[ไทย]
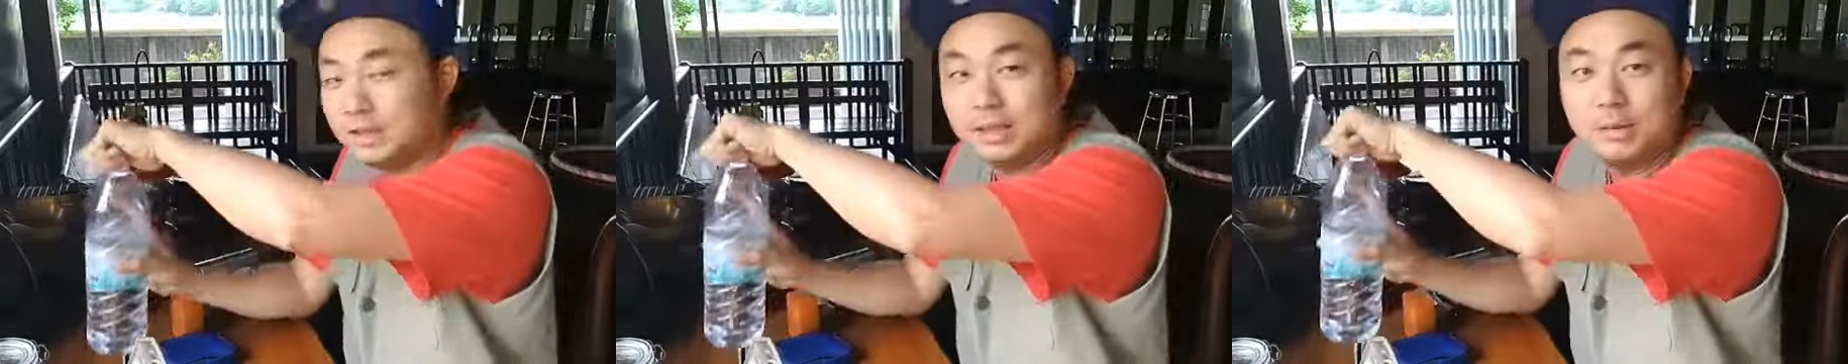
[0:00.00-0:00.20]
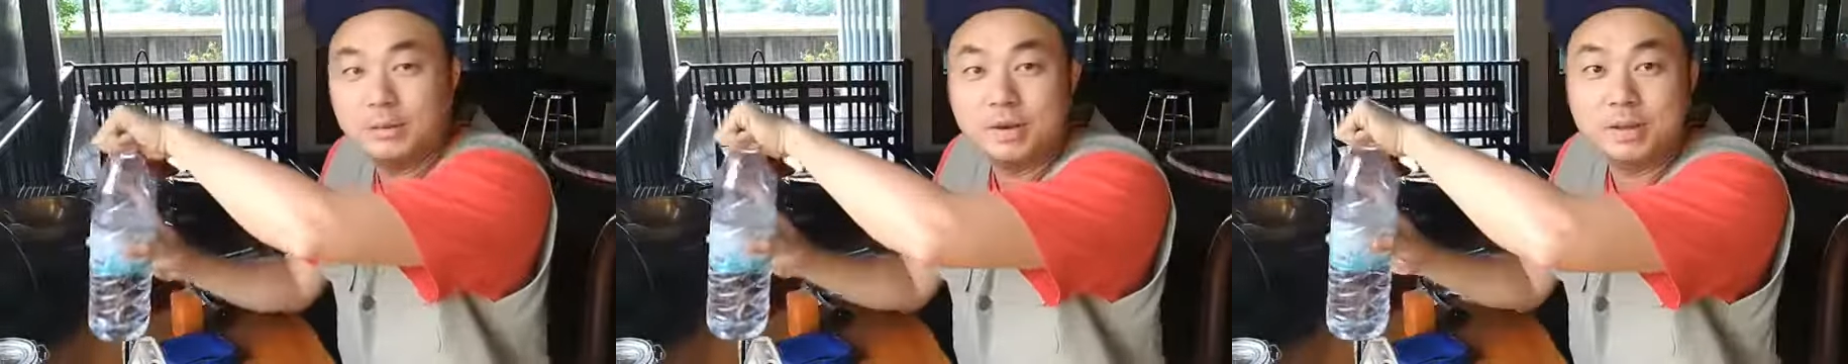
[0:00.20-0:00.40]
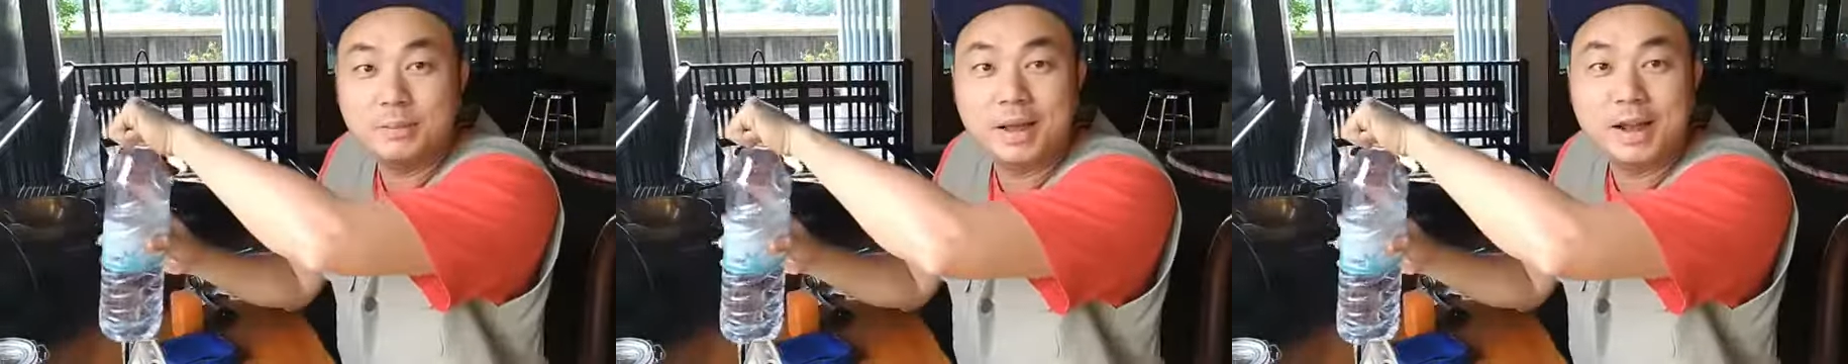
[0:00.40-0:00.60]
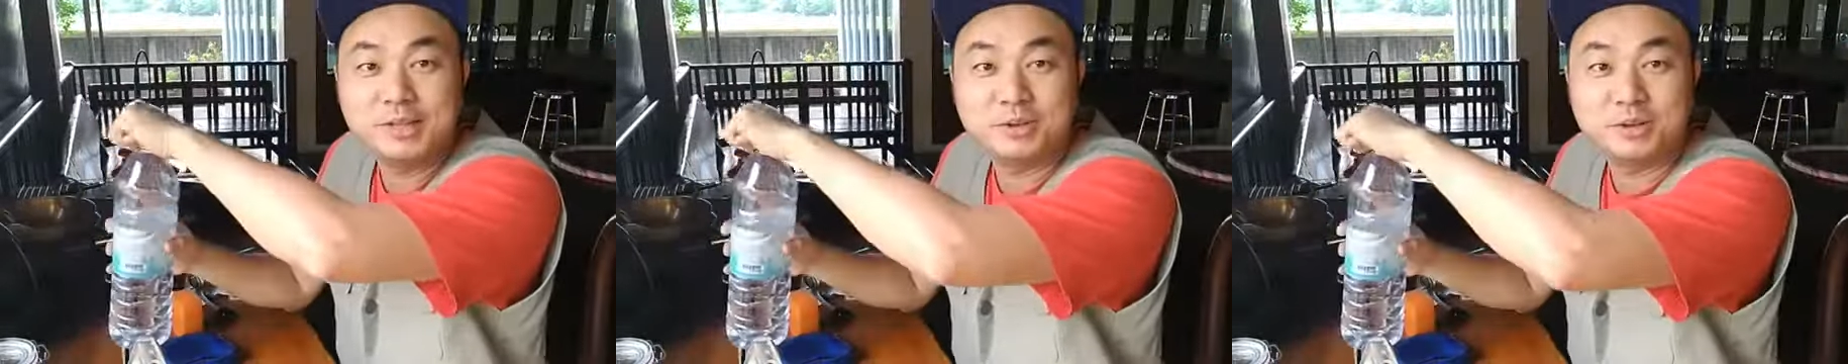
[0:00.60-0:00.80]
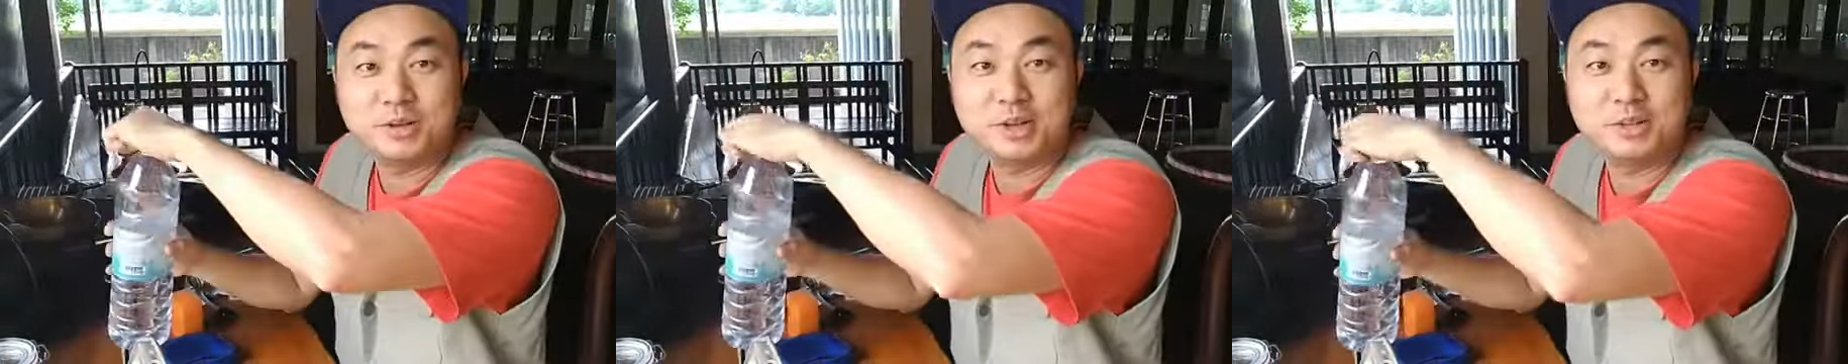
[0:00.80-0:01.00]
แต่วันนี้มาไล
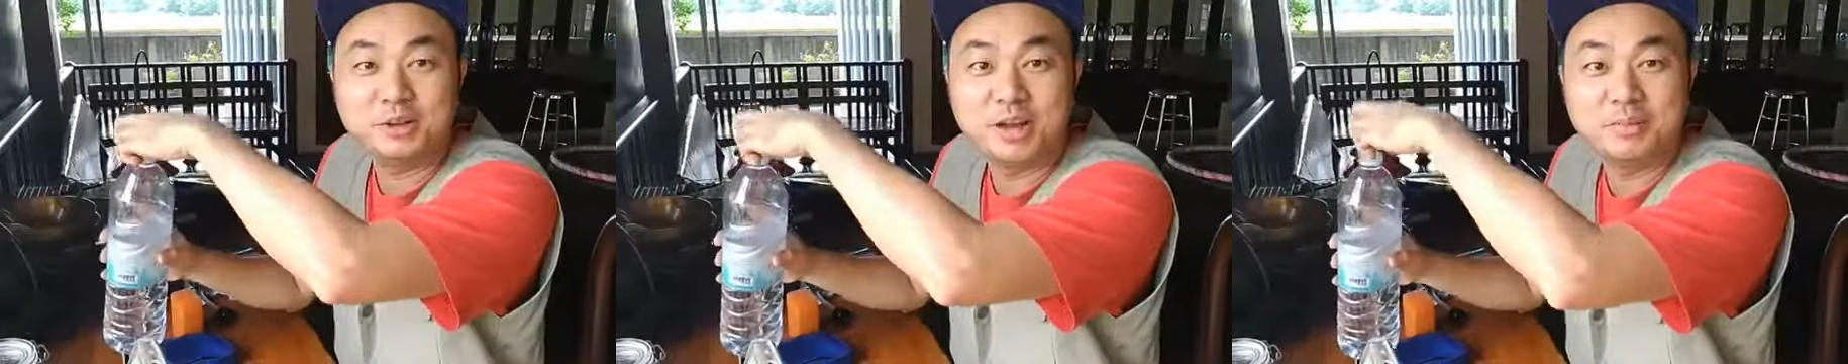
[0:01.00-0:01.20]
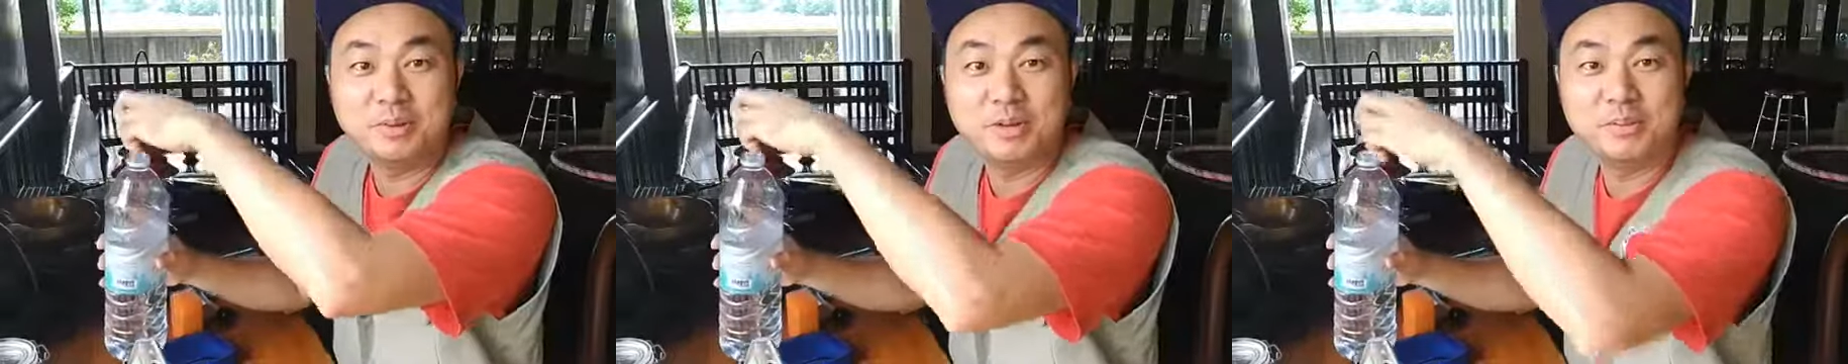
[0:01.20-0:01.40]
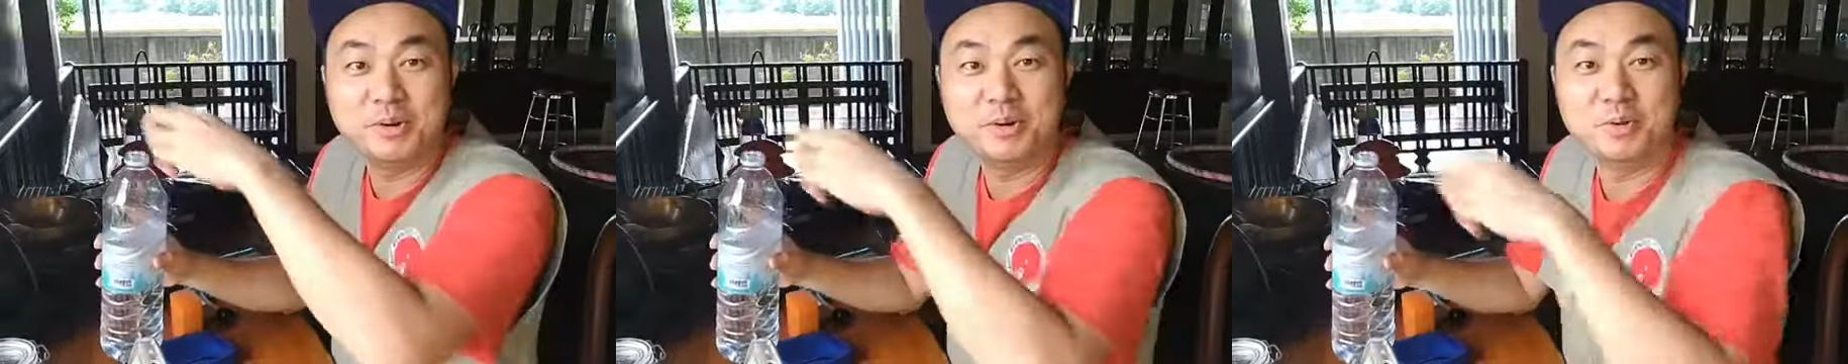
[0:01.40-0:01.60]
ฟ์สดเลยต้องทำให้มัน